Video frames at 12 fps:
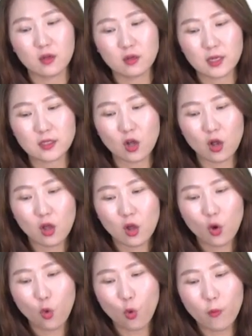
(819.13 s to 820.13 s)
그래서
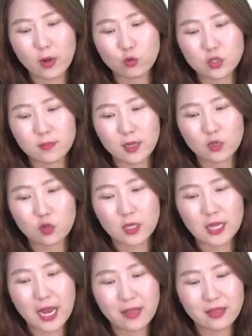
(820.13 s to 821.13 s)
590만 원에
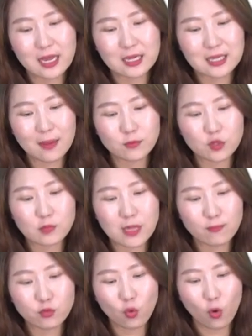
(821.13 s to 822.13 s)
대한
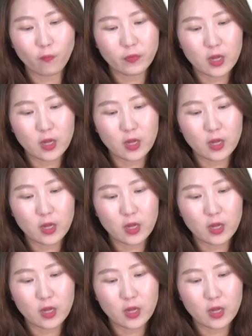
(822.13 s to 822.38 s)
3.3%